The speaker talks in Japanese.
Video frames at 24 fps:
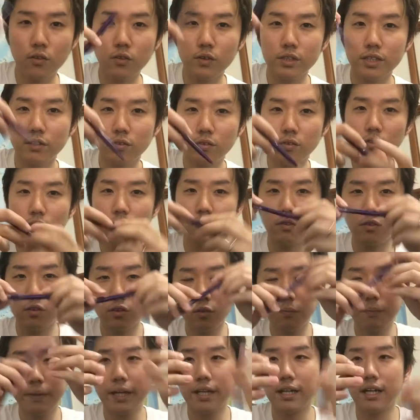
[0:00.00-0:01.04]
こにこのこ
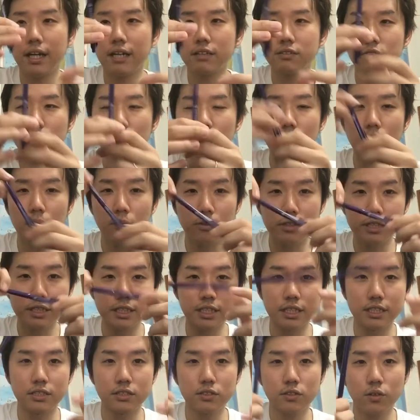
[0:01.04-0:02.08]
のペンがあるこれはもう事
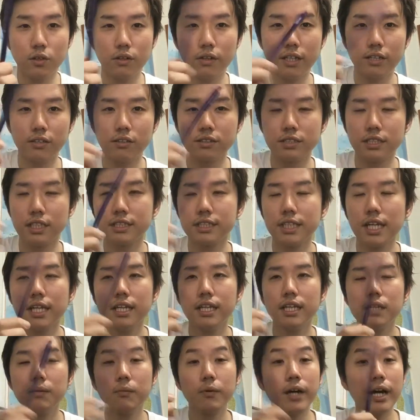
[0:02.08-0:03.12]
実これは一つですね
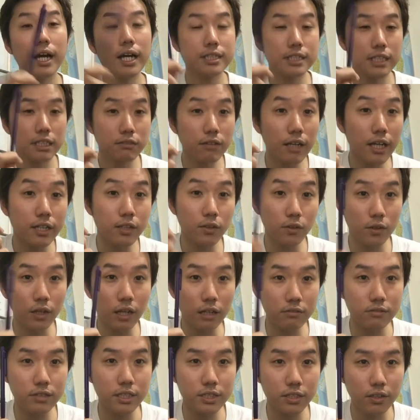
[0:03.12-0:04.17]
でも解釈はいろいろあ
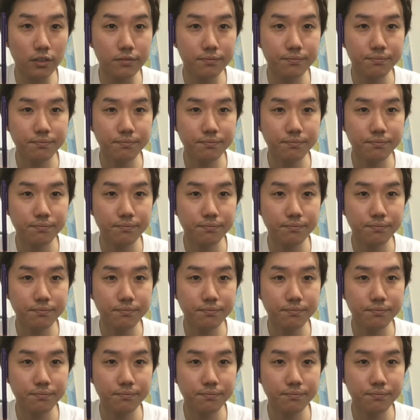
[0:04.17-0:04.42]
るんですよ